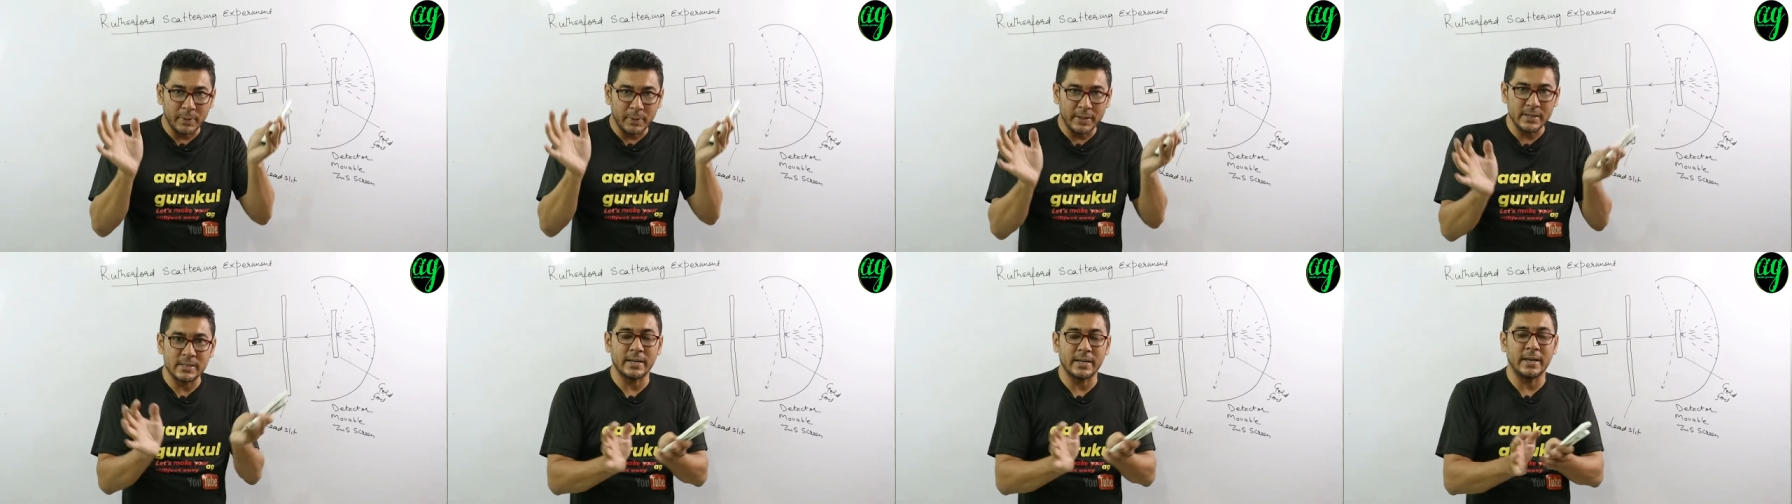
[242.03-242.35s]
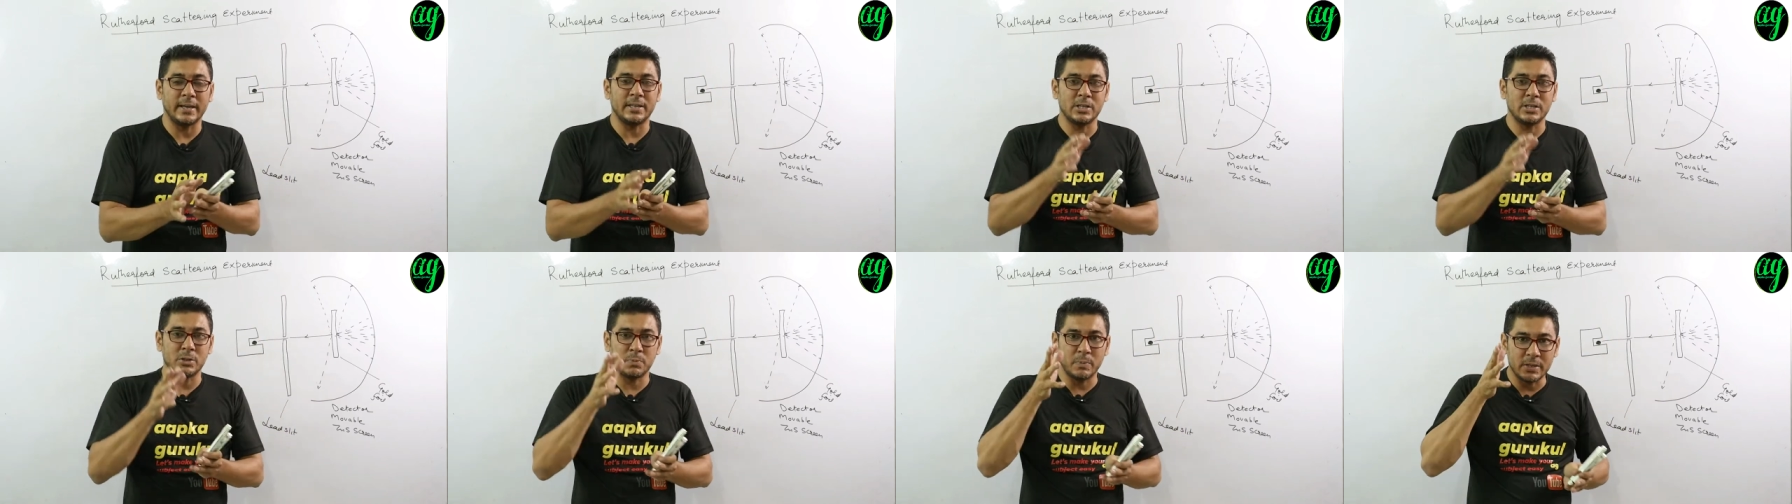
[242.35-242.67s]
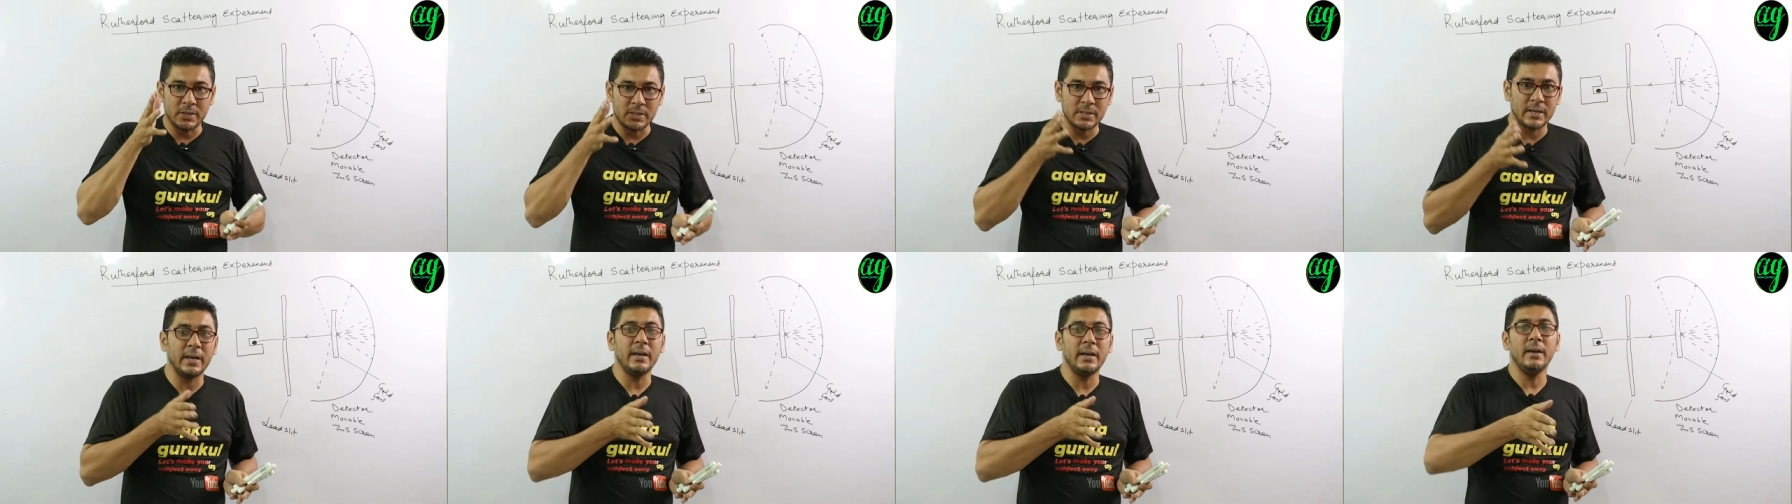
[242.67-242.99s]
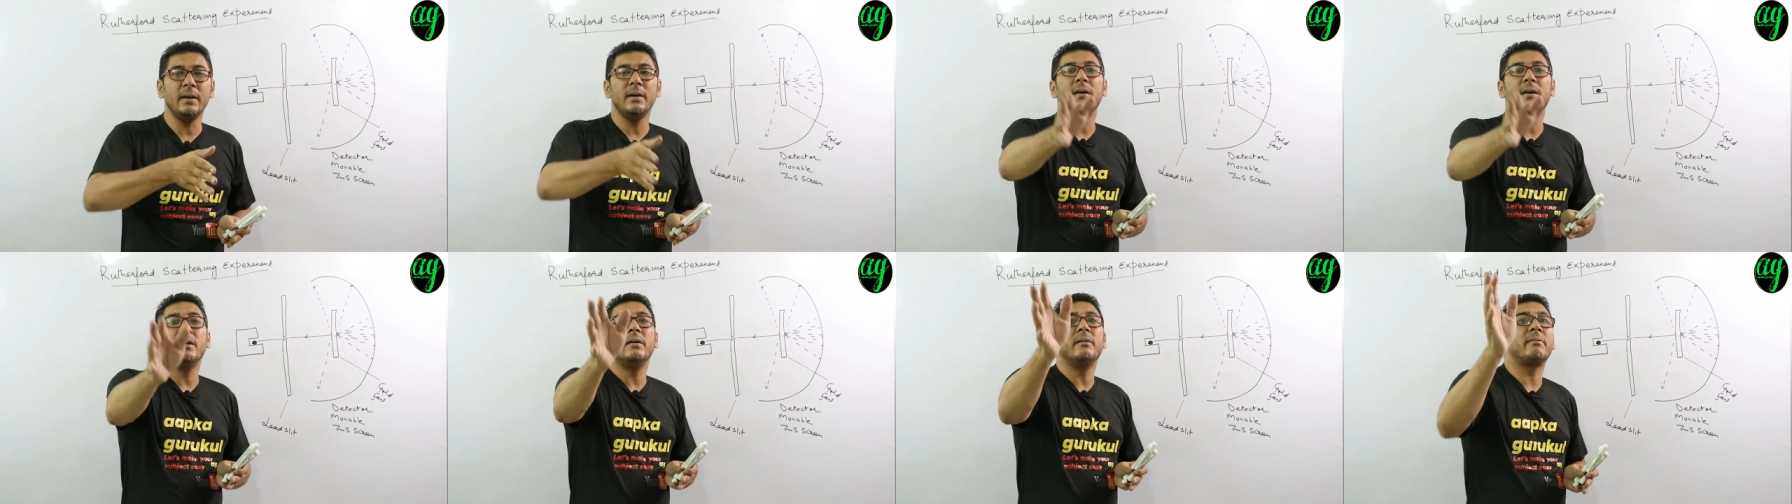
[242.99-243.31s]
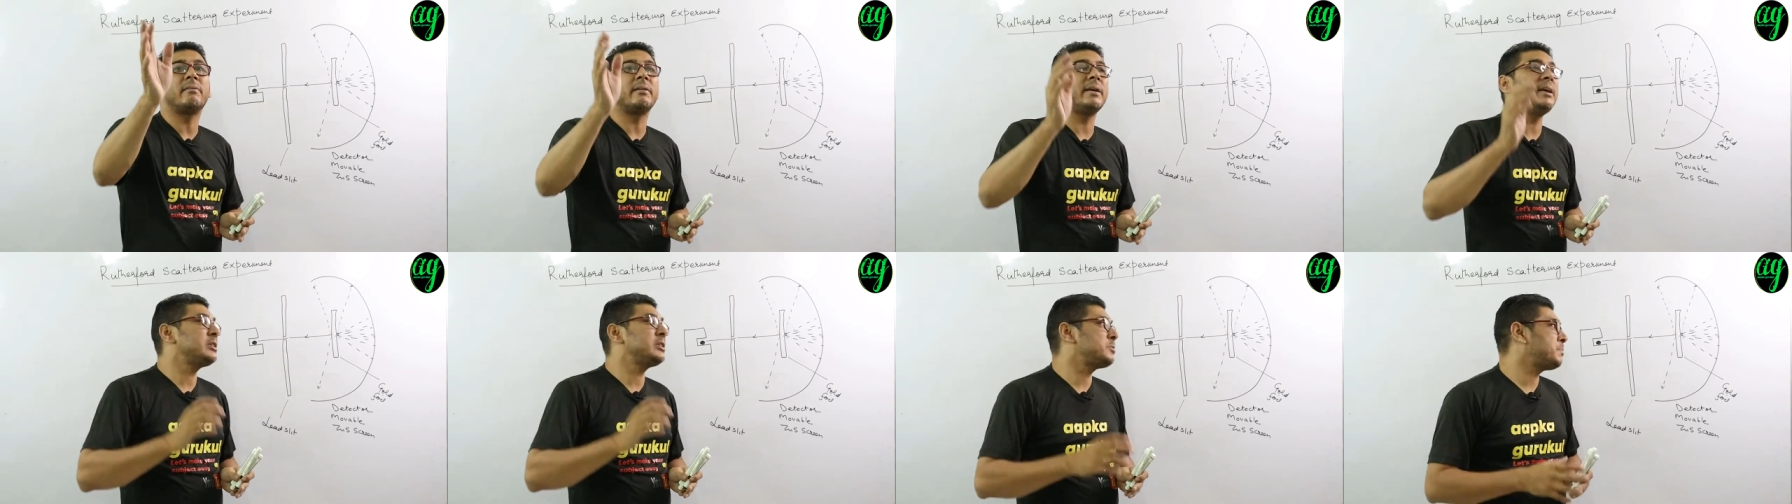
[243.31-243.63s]
स्पेस है जिसमें से
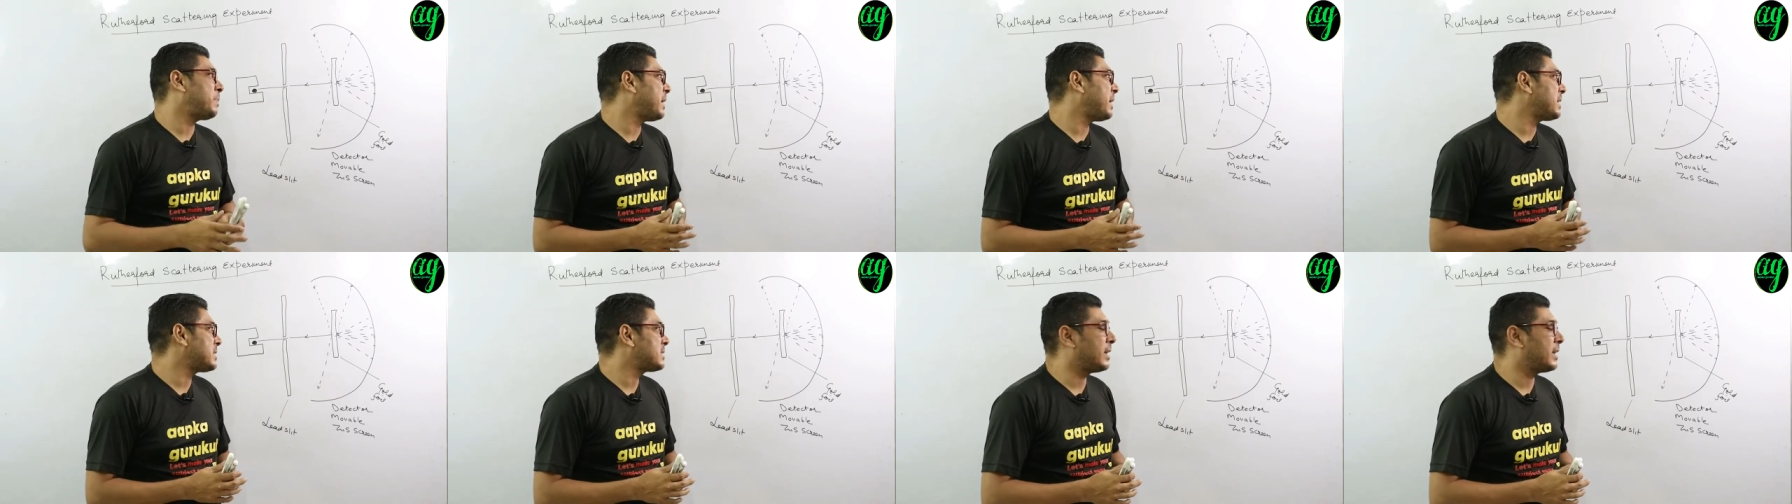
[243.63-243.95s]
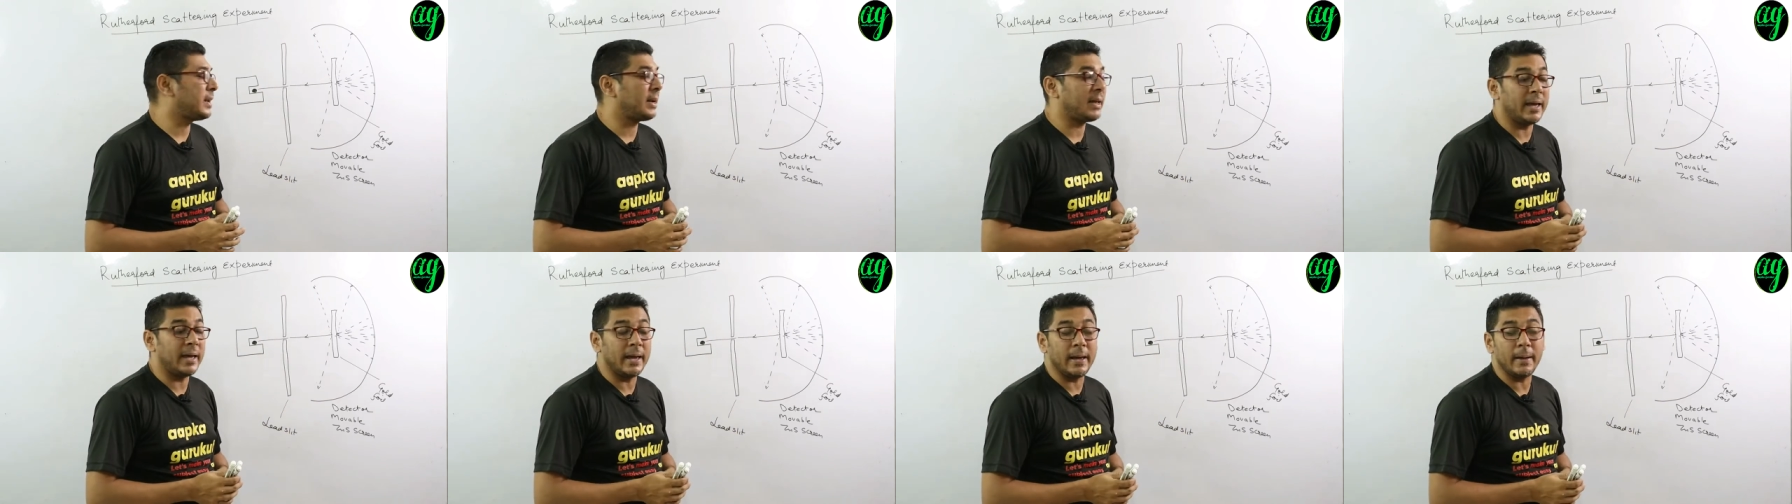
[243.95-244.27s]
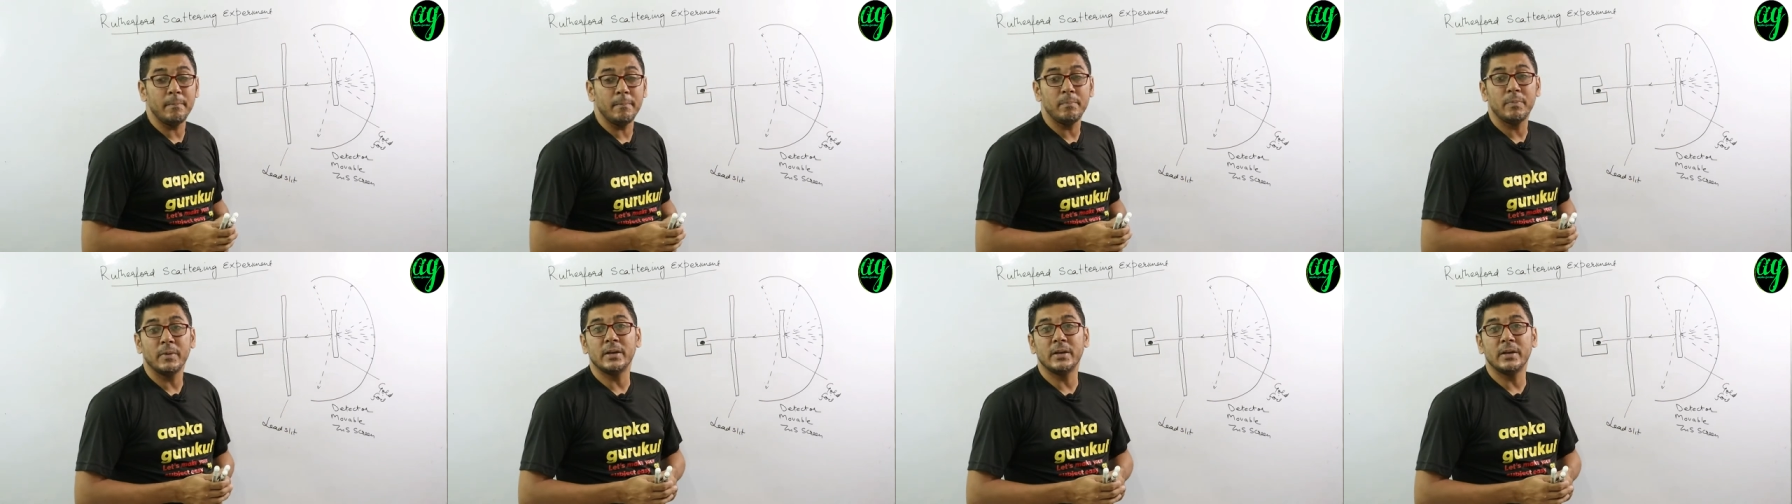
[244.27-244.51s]
रेज पास करके